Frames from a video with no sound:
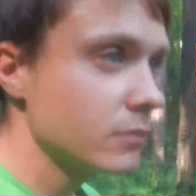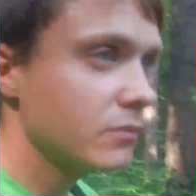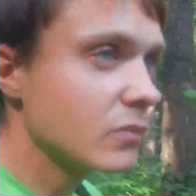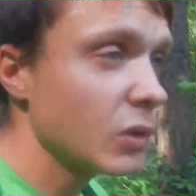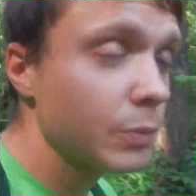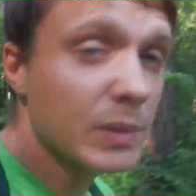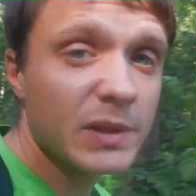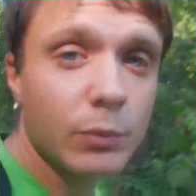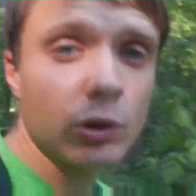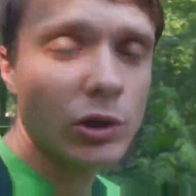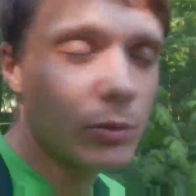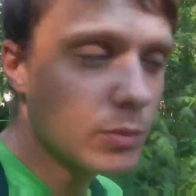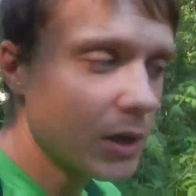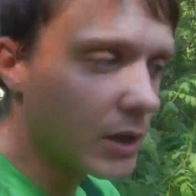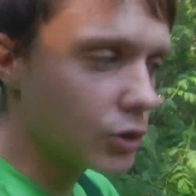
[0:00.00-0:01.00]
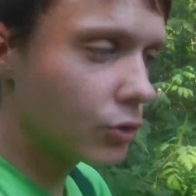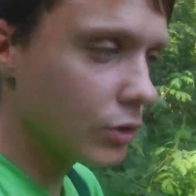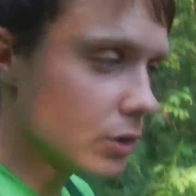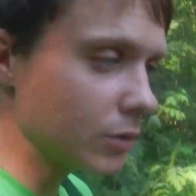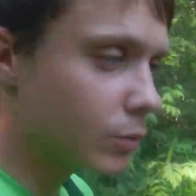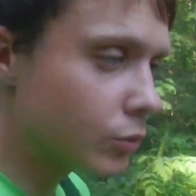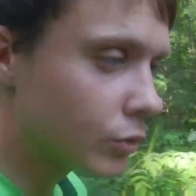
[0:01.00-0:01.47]
Вот посмотрим, как
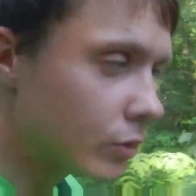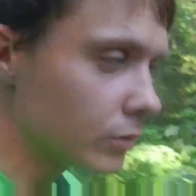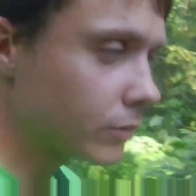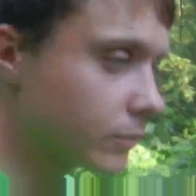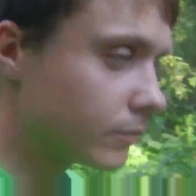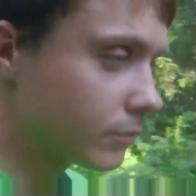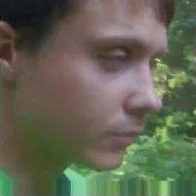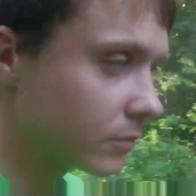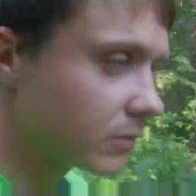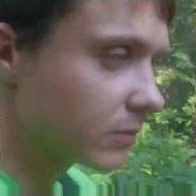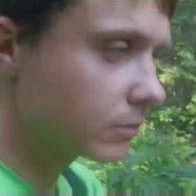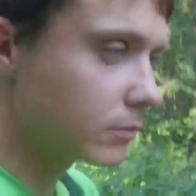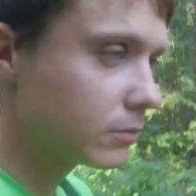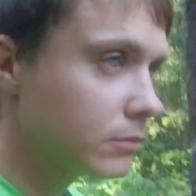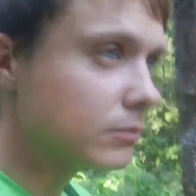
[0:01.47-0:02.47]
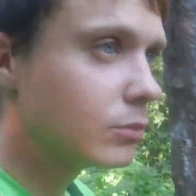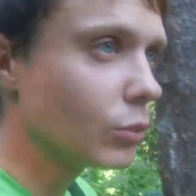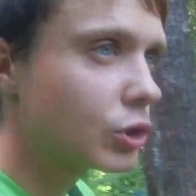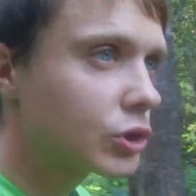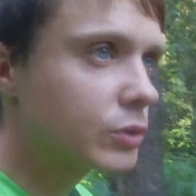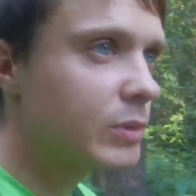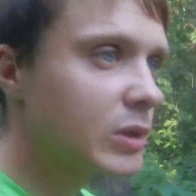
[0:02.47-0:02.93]
сегодня будет. Может